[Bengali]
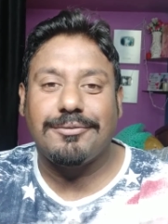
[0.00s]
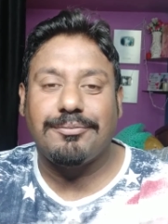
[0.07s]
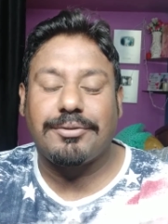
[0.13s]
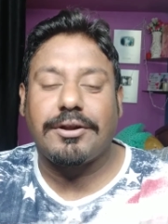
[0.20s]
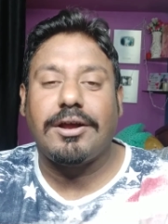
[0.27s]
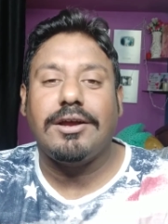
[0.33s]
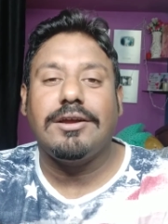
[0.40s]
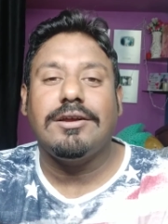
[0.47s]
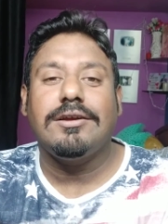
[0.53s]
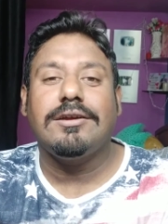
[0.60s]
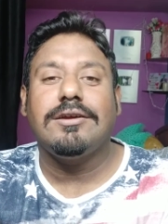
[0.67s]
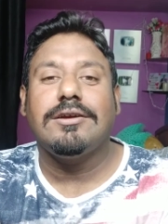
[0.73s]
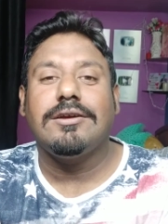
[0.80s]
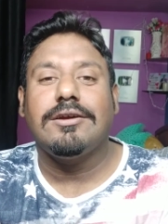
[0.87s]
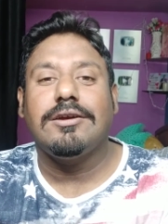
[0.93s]
প্রায়
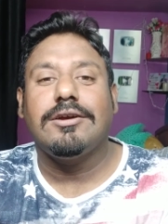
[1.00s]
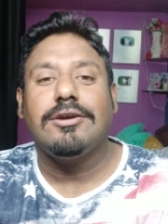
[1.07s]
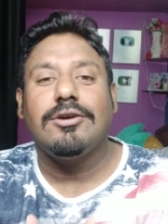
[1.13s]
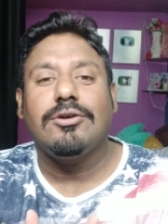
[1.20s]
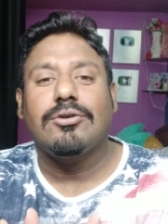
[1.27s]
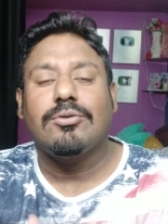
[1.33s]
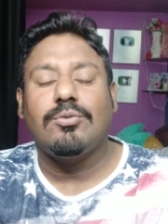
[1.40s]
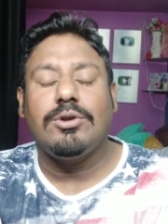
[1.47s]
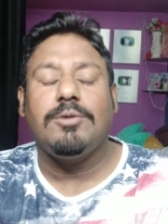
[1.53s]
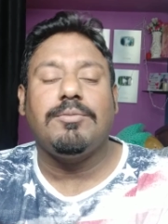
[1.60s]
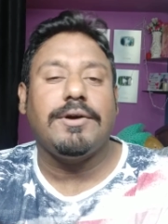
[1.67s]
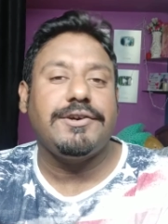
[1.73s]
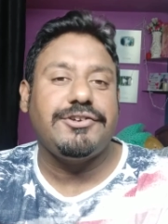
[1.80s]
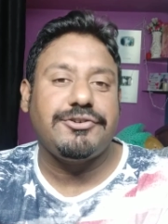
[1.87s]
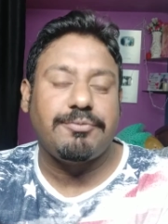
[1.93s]
কুড়ি
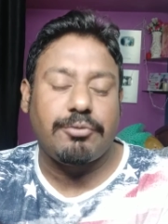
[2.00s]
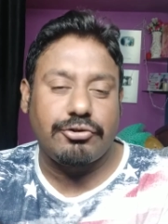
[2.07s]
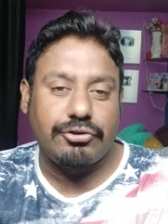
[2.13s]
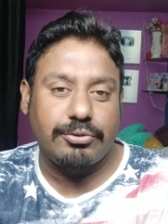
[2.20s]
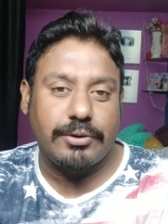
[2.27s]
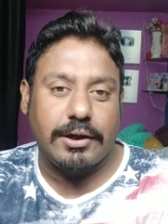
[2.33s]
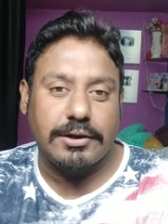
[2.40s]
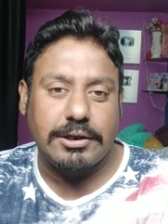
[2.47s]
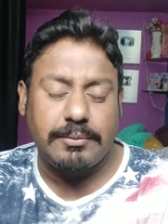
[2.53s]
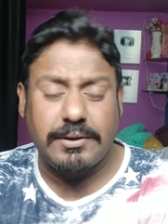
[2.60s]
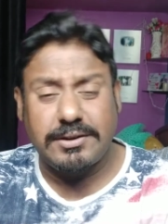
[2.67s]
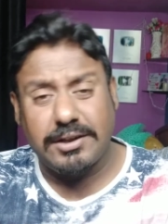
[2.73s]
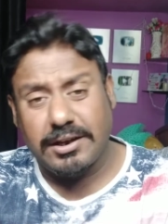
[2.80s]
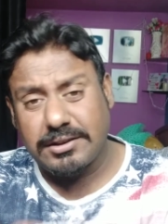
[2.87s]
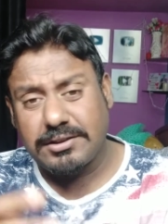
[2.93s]
বাইশ বছর আগে বা
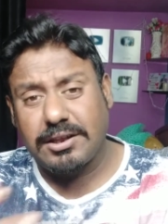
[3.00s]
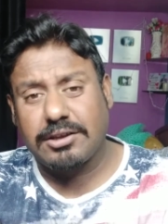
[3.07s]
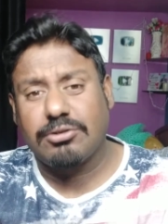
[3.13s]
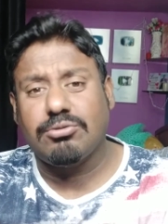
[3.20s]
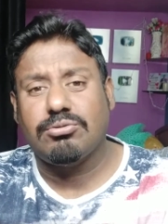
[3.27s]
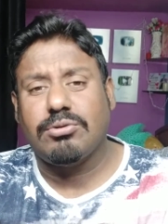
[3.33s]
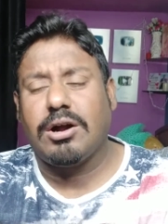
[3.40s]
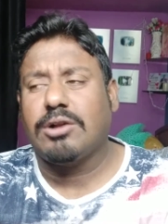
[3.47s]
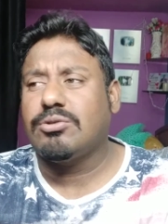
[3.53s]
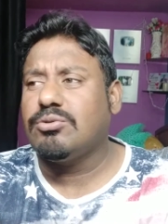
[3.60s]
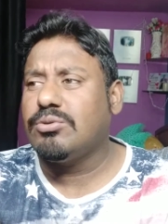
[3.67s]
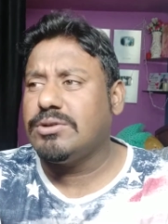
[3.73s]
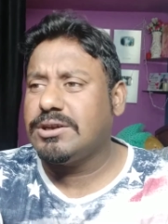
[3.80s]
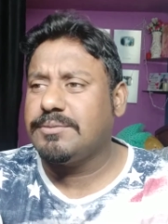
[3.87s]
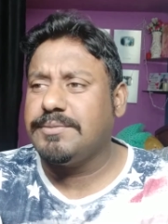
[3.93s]
তার থেকেও আরো
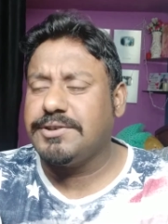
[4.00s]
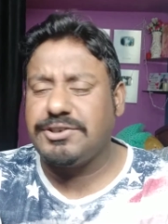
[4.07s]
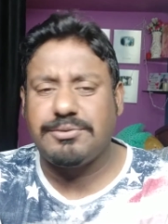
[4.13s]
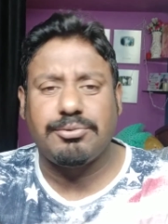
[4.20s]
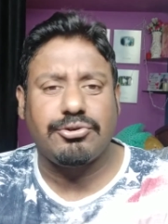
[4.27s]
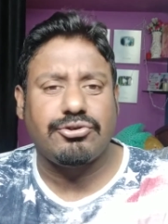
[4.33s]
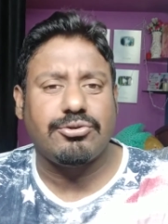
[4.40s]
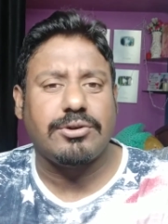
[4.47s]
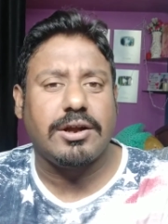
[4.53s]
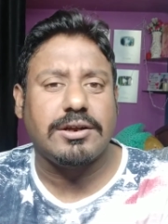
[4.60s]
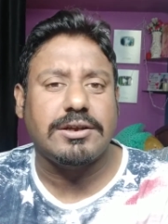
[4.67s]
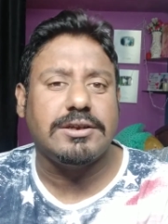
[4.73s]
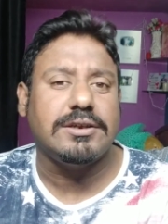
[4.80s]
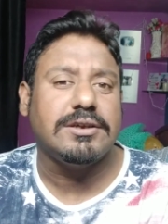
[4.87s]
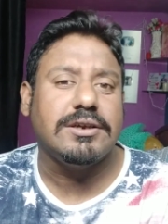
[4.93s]
অনেক বেশি বছর
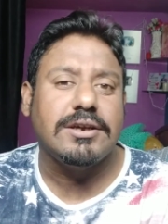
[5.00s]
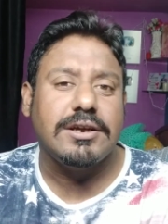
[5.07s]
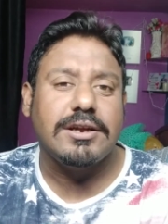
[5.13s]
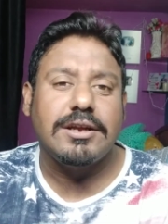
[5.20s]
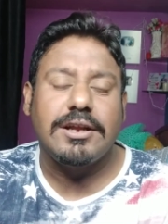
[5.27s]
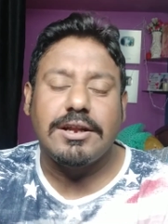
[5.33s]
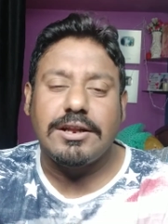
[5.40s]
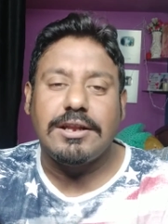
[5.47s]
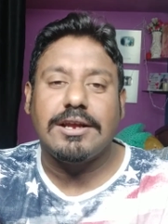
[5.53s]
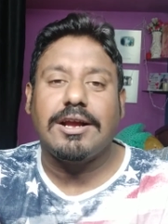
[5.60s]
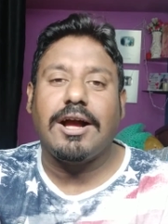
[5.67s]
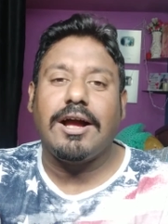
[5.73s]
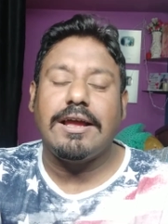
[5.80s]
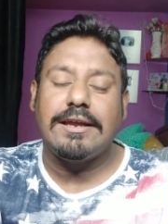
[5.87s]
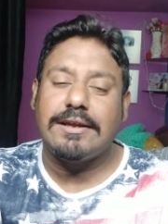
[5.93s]
আগে
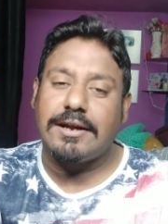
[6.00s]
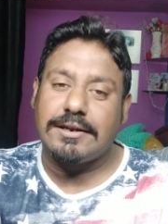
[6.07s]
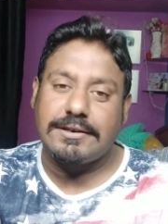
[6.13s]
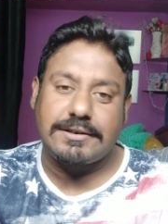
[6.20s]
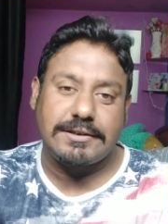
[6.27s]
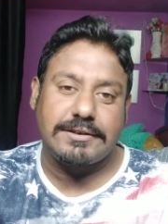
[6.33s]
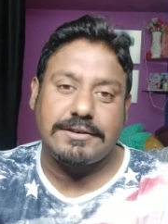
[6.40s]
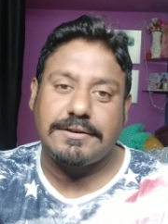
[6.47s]
লেখা এই গানটি